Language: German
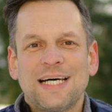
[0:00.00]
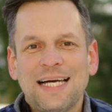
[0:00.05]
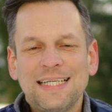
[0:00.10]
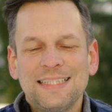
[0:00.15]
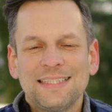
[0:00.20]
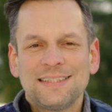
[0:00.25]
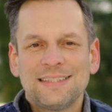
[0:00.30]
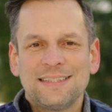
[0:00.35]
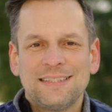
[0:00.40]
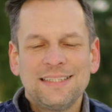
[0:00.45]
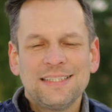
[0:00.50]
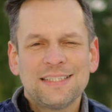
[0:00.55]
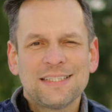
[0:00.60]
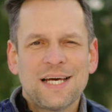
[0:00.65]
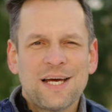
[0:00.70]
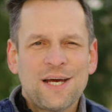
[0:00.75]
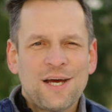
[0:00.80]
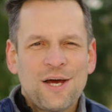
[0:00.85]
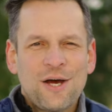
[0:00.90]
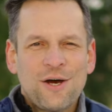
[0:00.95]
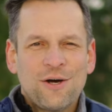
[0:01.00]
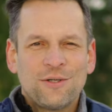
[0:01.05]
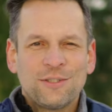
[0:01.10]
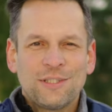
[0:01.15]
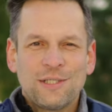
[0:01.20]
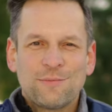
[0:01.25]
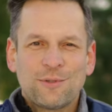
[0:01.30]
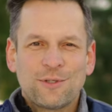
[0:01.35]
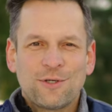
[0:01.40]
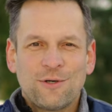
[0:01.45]
einzieht
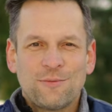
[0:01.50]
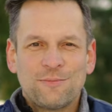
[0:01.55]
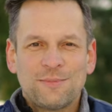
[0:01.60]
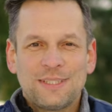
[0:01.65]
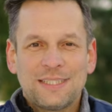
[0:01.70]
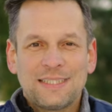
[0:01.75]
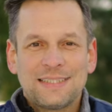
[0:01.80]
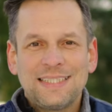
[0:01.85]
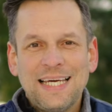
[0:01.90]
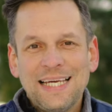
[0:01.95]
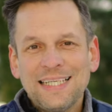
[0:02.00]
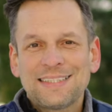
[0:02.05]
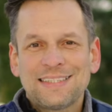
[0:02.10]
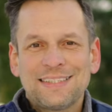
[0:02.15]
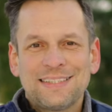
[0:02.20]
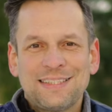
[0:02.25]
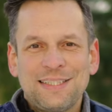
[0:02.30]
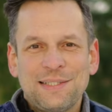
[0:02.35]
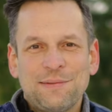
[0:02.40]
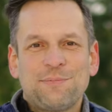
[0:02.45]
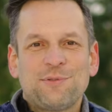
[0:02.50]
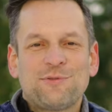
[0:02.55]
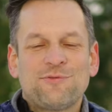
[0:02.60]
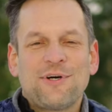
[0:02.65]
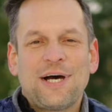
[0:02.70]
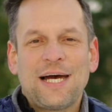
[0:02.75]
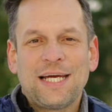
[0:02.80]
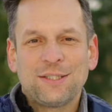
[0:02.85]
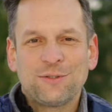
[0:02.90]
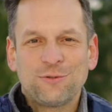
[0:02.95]
und ihr bekommt sechs Tipps
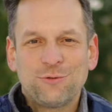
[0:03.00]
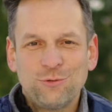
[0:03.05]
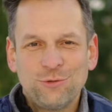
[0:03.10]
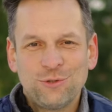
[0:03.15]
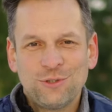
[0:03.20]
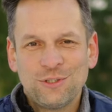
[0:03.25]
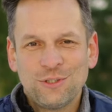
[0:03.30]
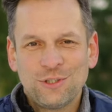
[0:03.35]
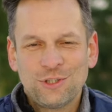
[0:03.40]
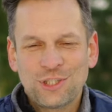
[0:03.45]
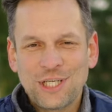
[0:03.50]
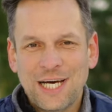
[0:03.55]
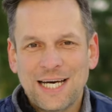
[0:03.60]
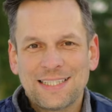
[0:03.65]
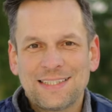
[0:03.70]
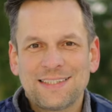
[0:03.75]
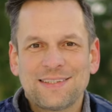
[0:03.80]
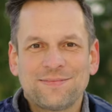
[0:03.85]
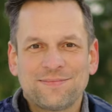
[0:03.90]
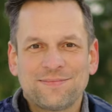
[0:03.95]
für einen guten Start.